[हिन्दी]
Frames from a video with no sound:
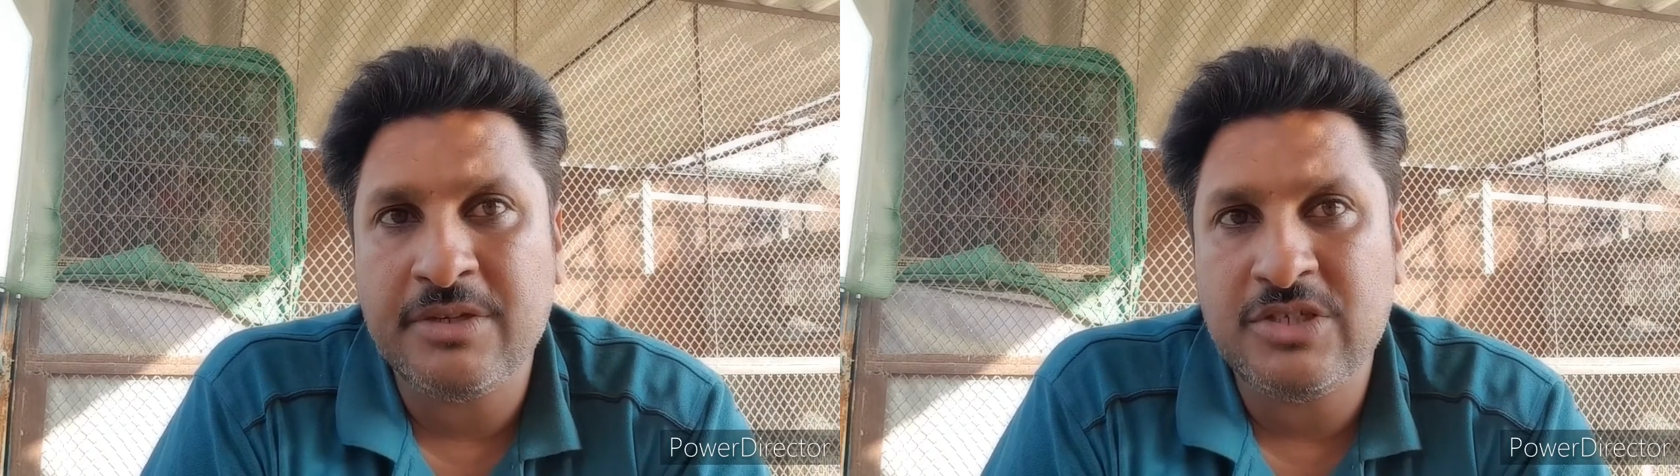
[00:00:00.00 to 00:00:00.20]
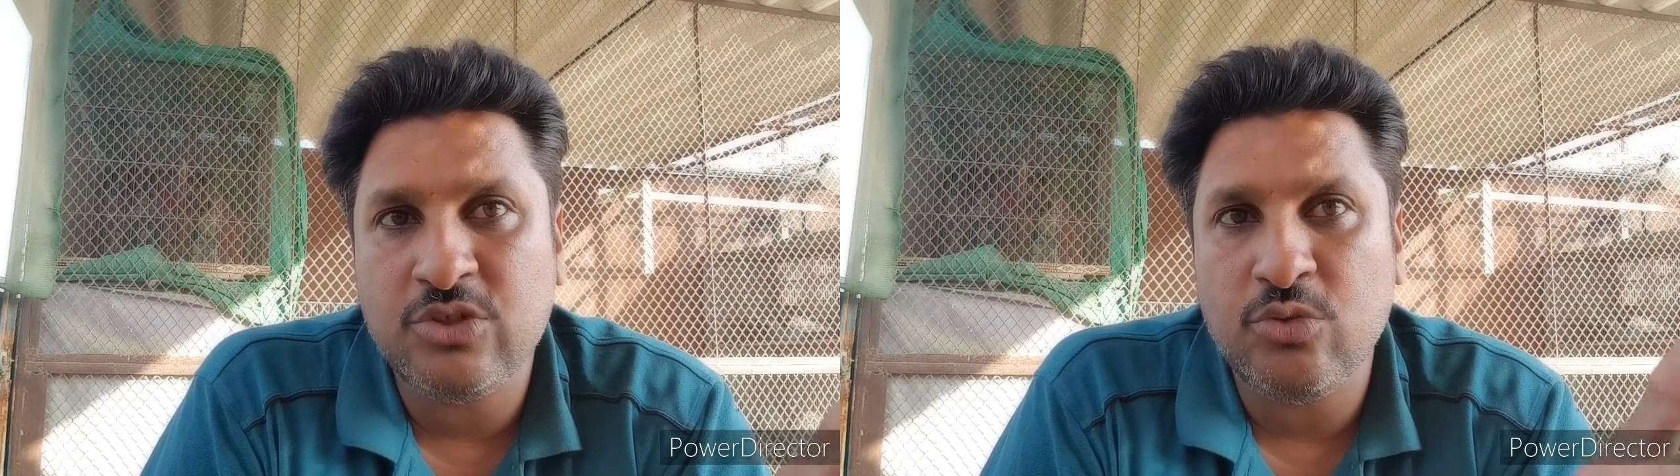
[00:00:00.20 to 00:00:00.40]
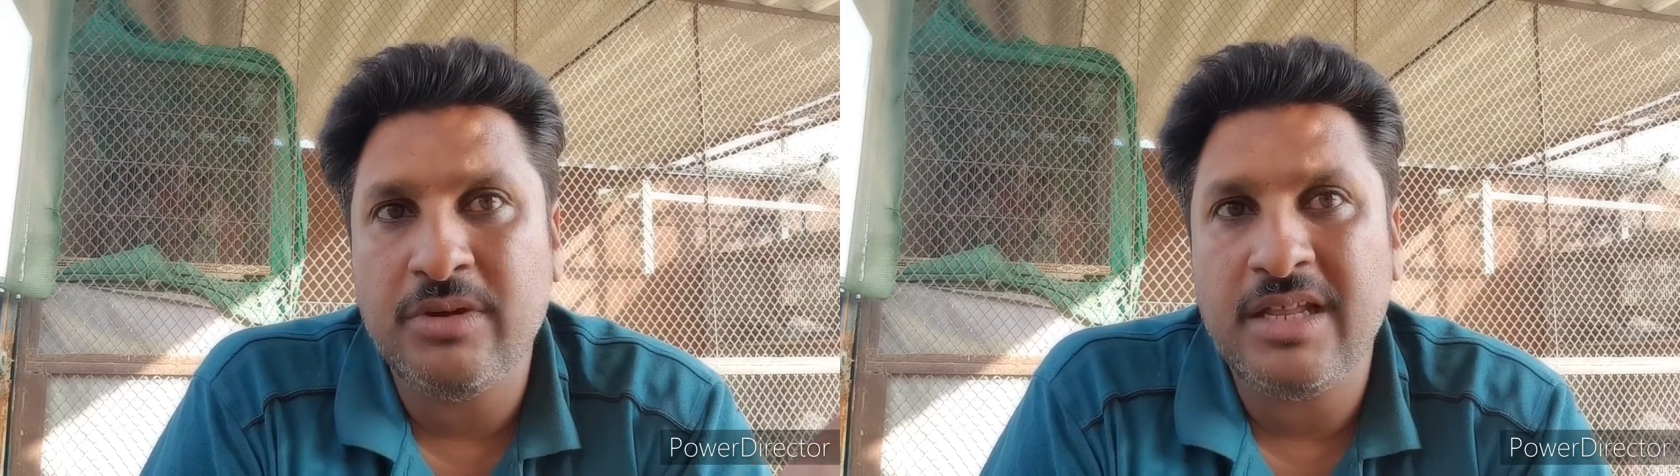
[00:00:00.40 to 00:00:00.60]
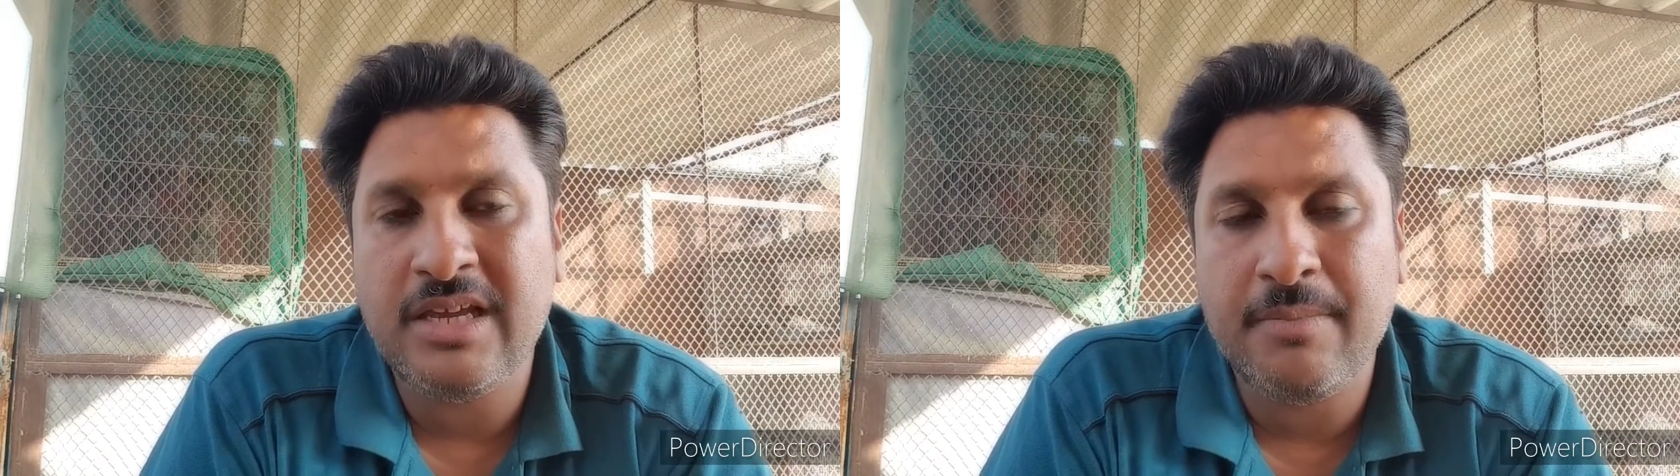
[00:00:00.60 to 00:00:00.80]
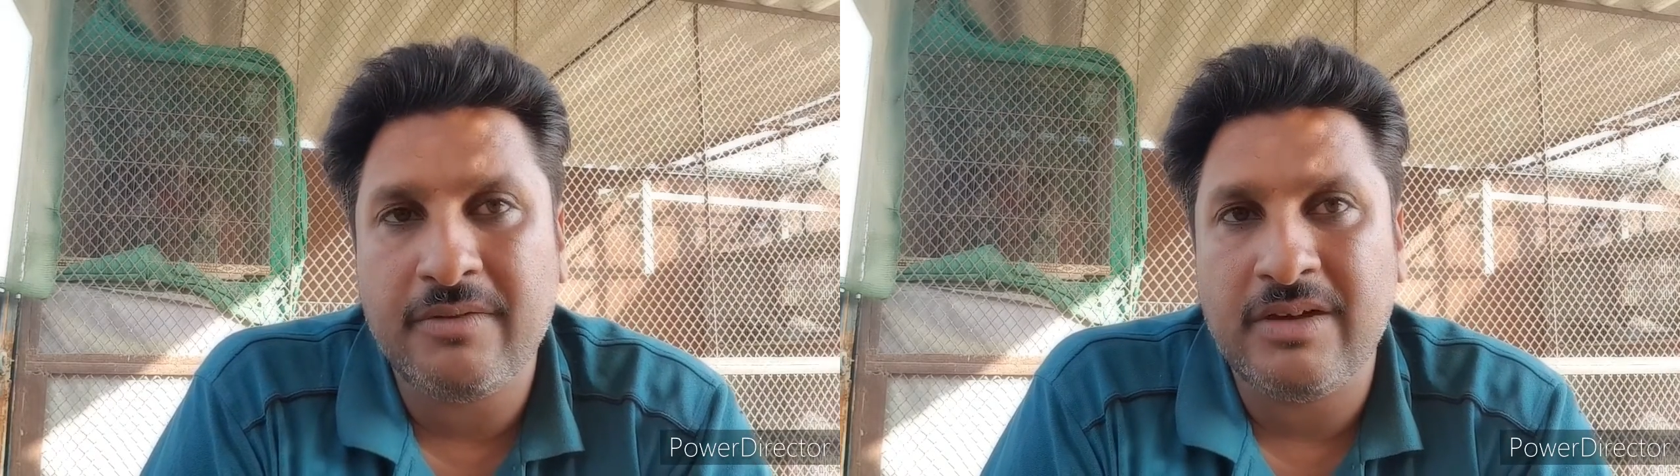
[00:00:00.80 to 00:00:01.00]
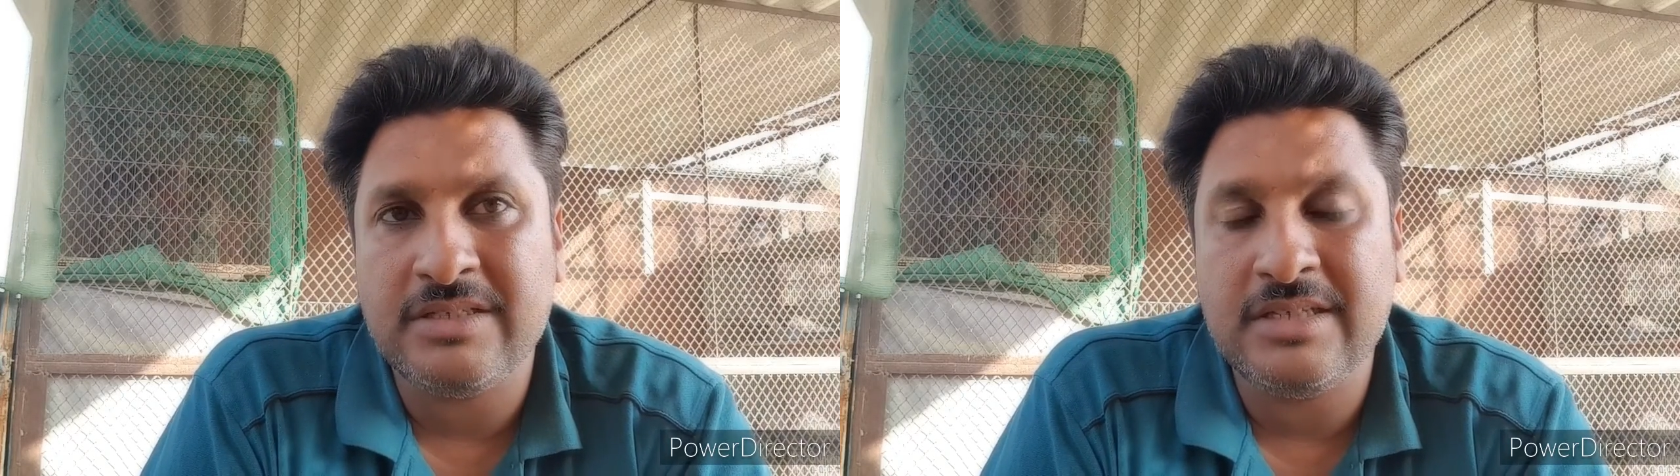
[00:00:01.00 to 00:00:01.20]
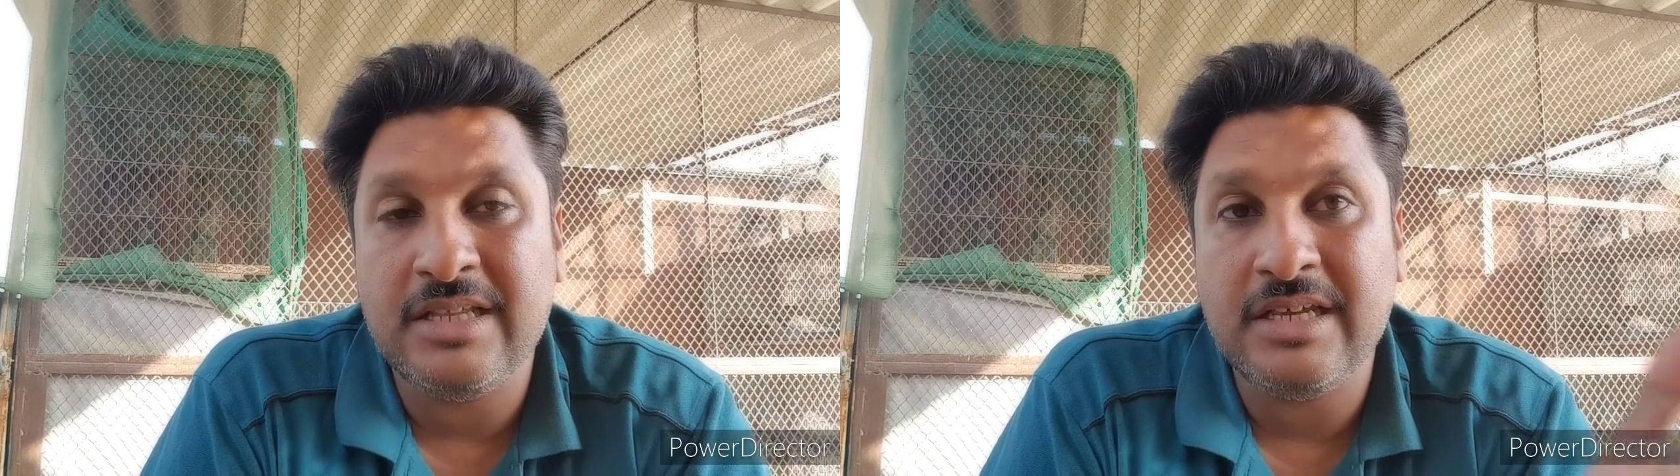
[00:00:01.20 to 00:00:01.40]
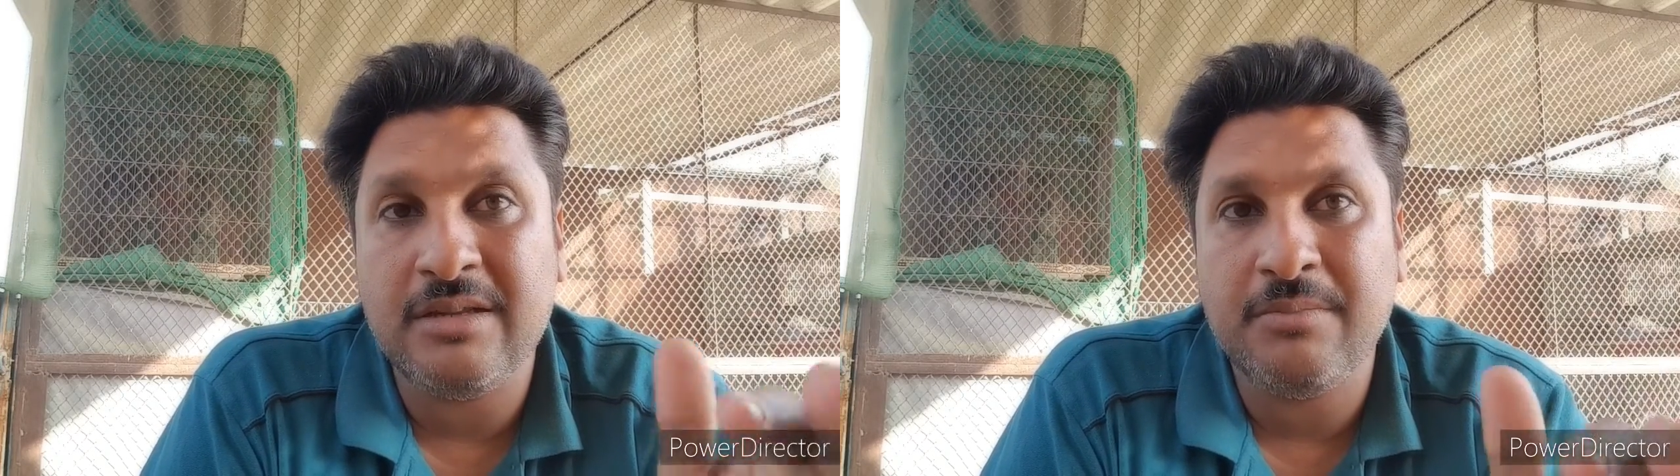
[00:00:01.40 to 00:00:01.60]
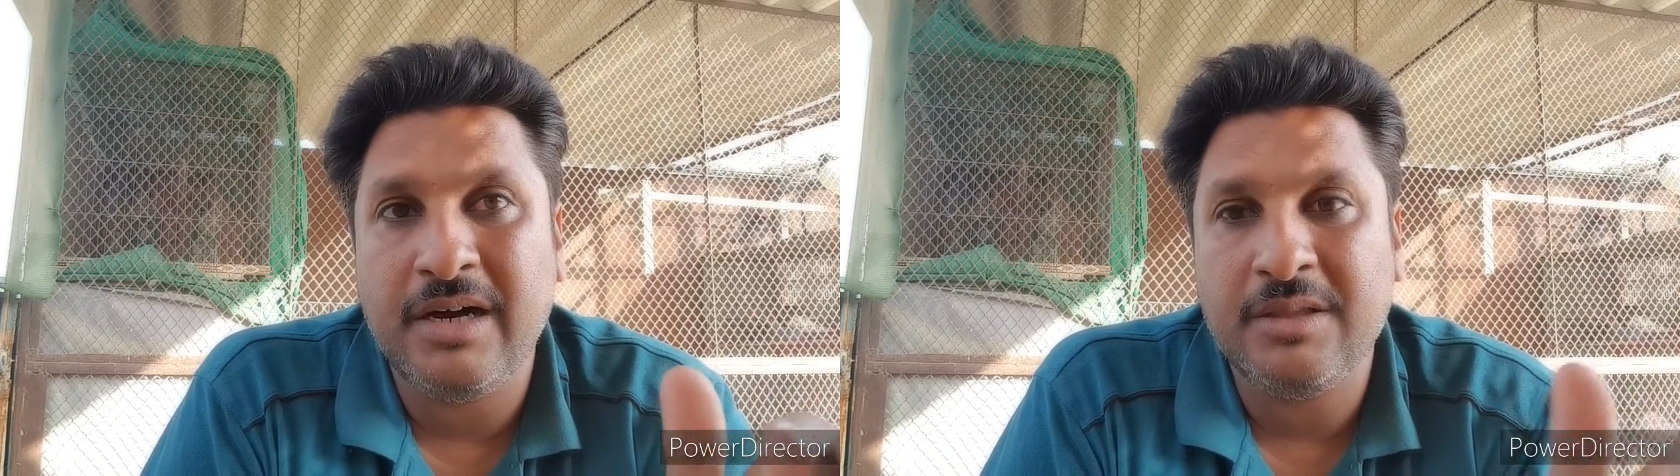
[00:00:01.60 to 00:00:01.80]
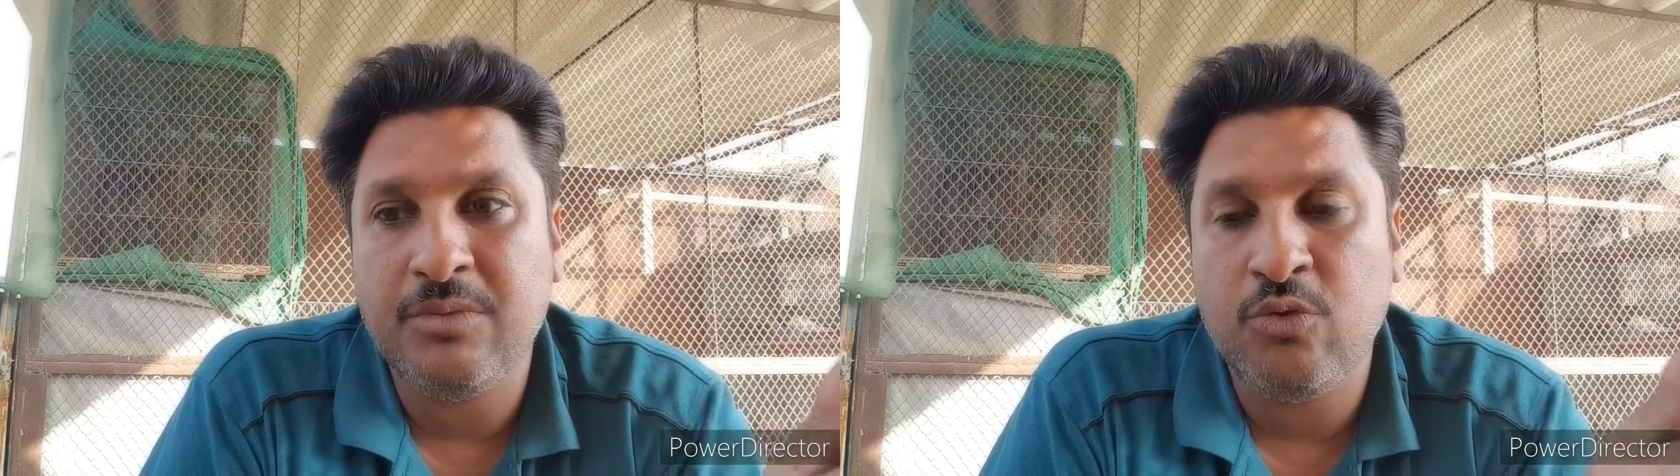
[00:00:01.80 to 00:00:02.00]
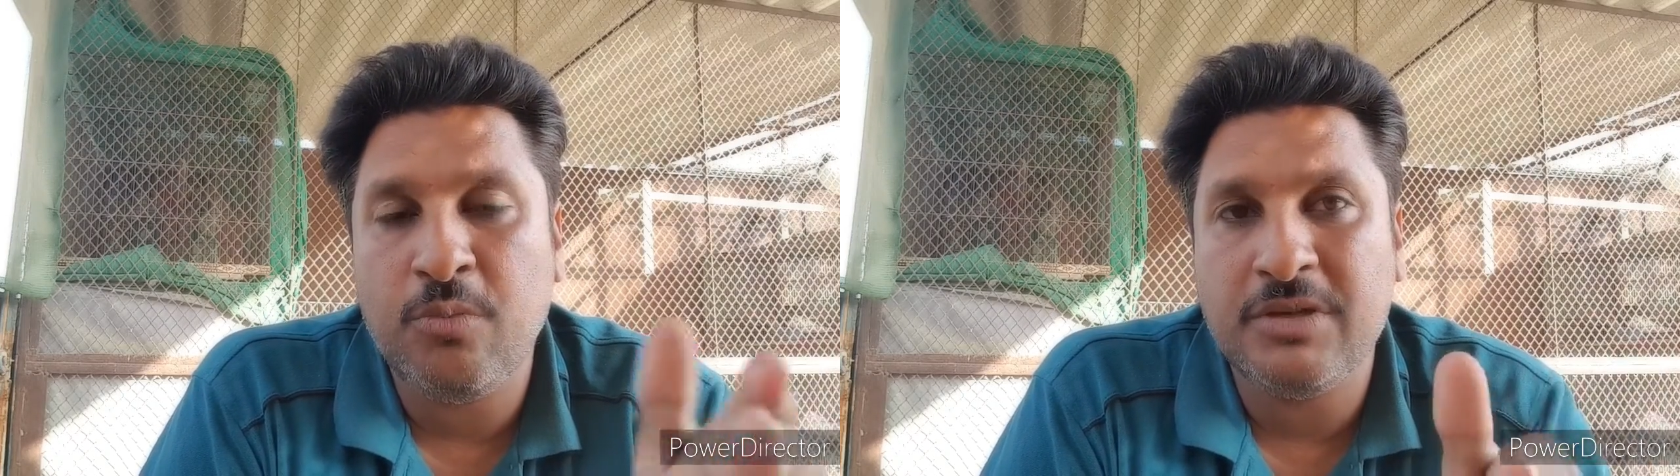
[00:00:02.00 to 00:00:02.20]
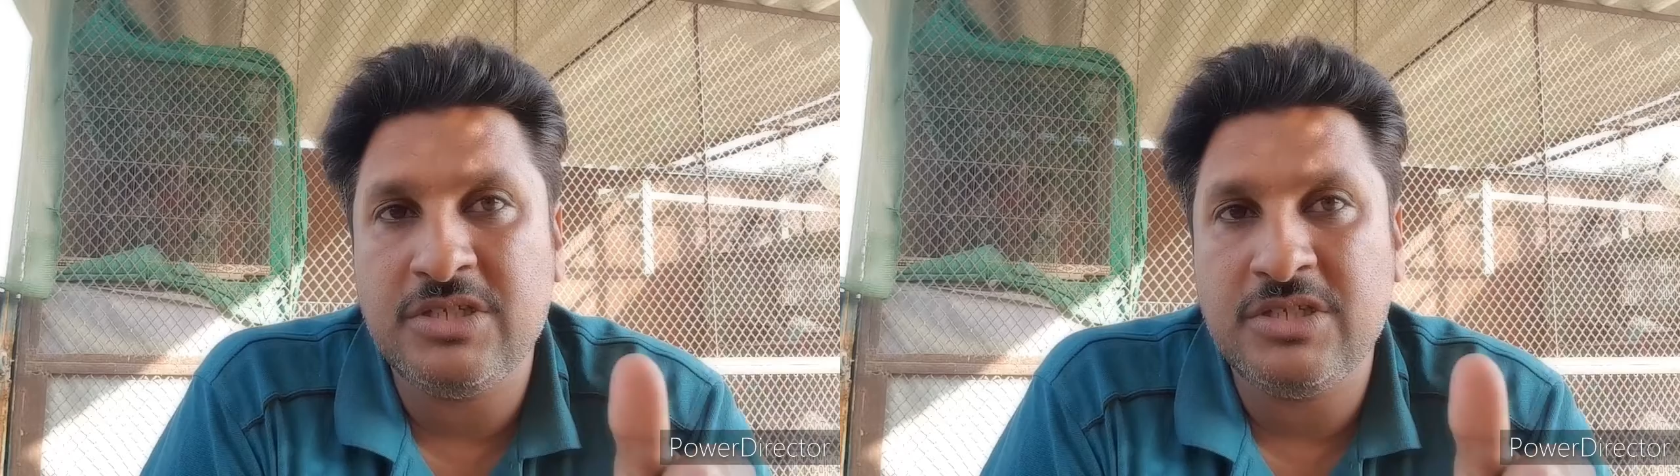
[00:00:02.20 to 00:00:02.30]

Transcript: बच्चे तो मिलेंगे परवाजी लेकिन बाद में वो